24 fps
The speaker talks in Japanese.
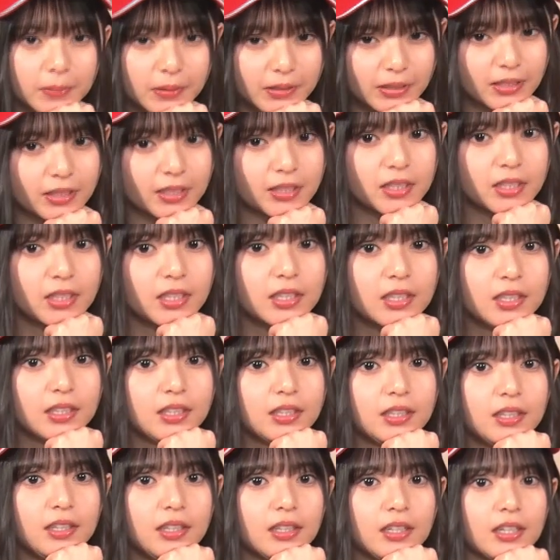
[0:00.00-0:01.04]
ば
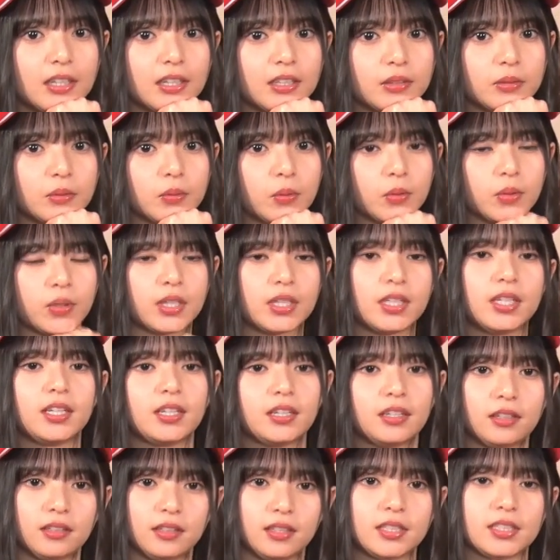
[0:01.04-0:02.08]
あの大
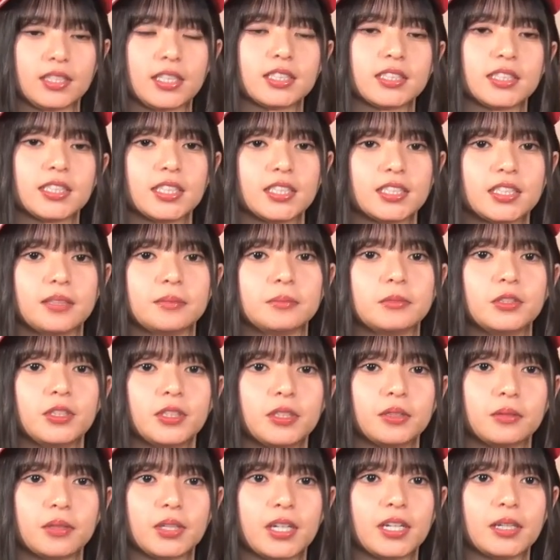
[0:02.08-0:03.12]
きい日産スタジアム
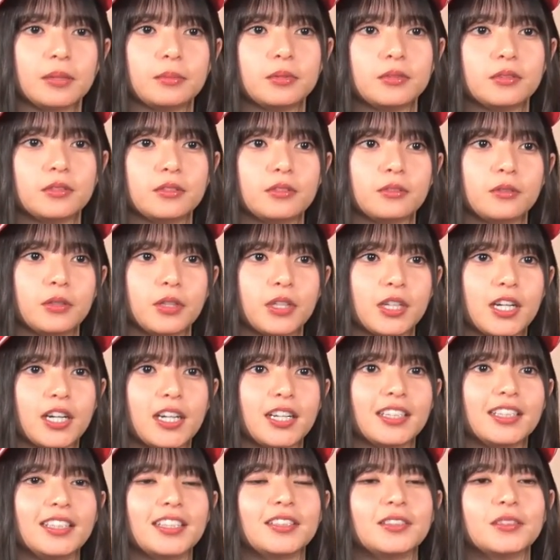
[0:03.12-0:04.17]
でのライブを
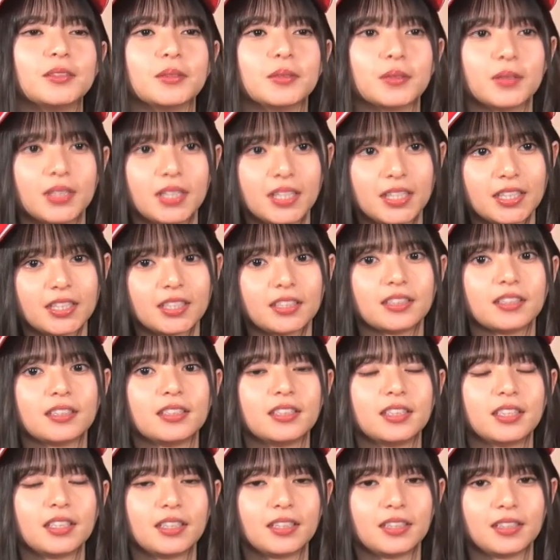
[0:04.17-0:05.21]
控えてるので、
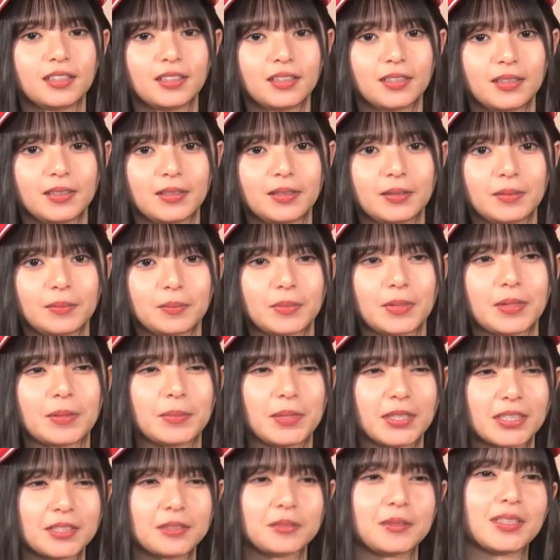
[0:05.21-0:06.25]
まあ、
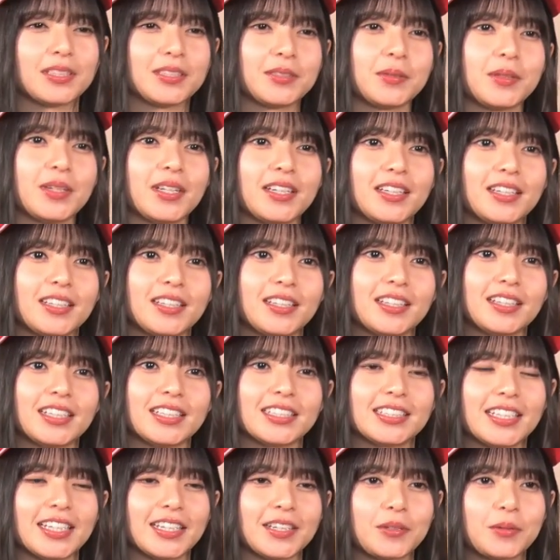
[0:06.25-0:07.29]
まずはそれ
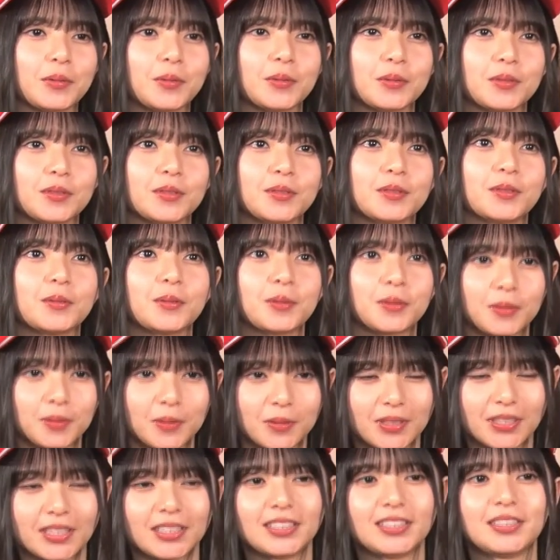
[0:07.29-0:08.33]
が成功するこ
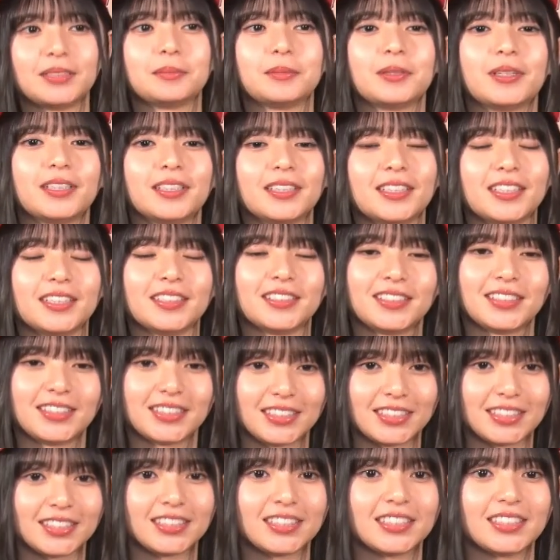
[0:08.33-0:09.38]
とが一番で
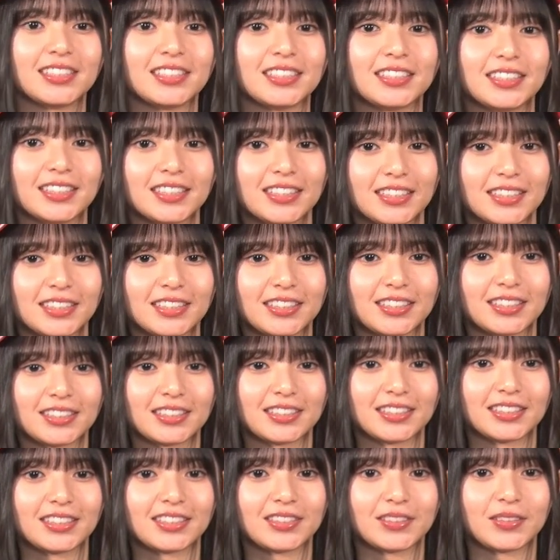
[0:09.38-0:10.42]
すし
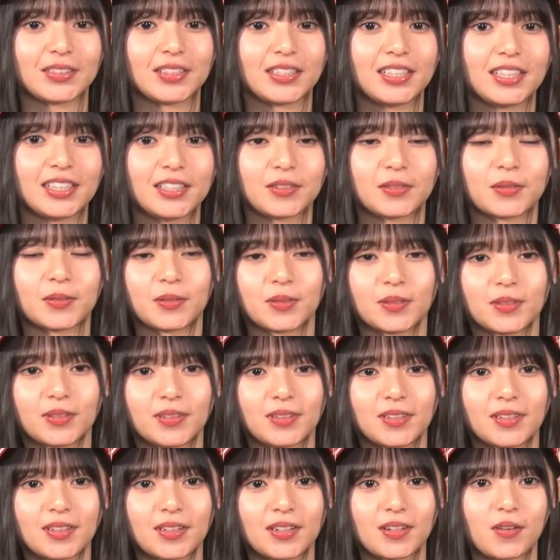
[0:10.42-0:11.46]
それで
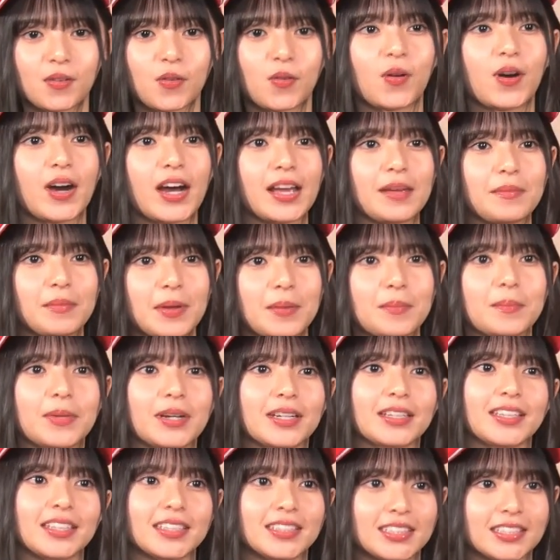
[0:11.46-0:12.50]
こう後輩
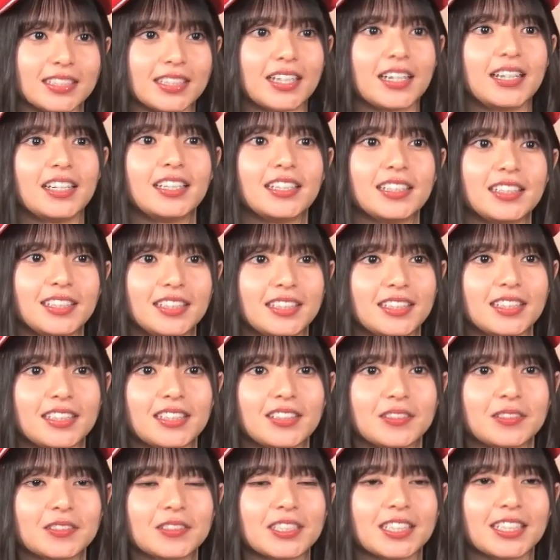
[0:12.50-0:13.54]
メンバーたちが
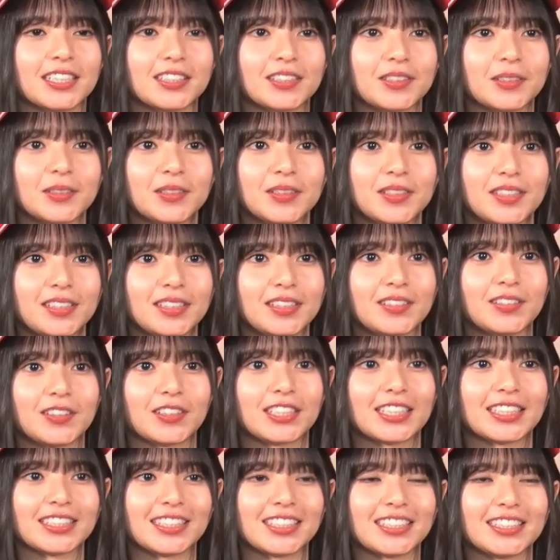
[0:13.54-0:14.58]
こうちゃんと
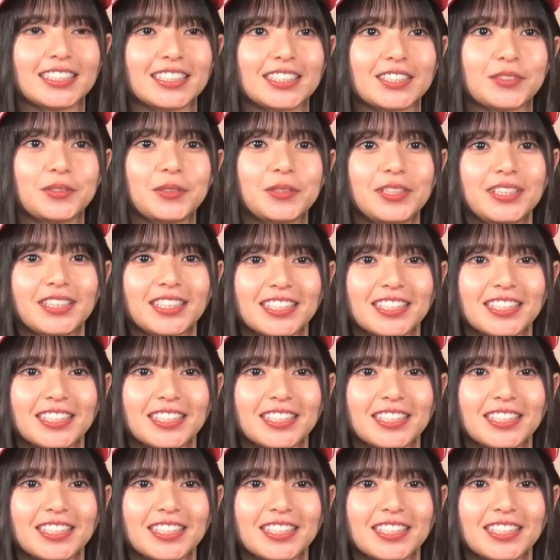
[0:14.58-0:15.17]
私たちすごい